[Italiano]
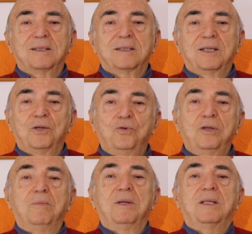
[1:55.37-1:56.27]
se
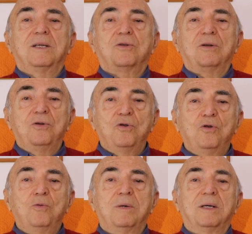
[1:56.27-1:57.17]
tutti mettessero il
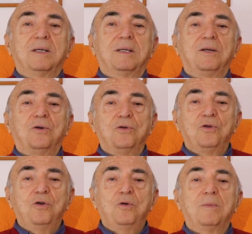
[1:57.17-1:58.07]
nome, il
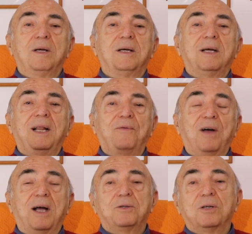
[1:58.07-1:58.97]
cognome e la
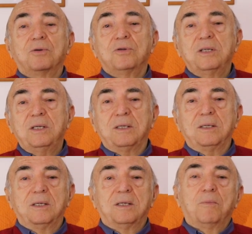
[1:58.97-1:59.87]
faccia, così
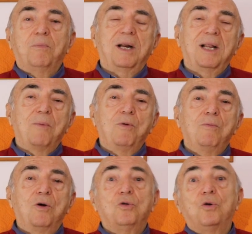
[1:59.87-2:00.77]
parliamo in
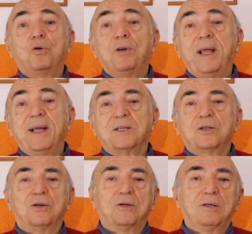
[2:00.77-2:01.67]
modo
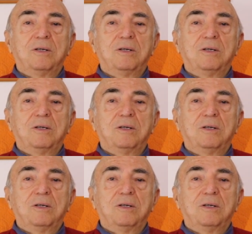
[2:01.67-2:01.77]
onesto,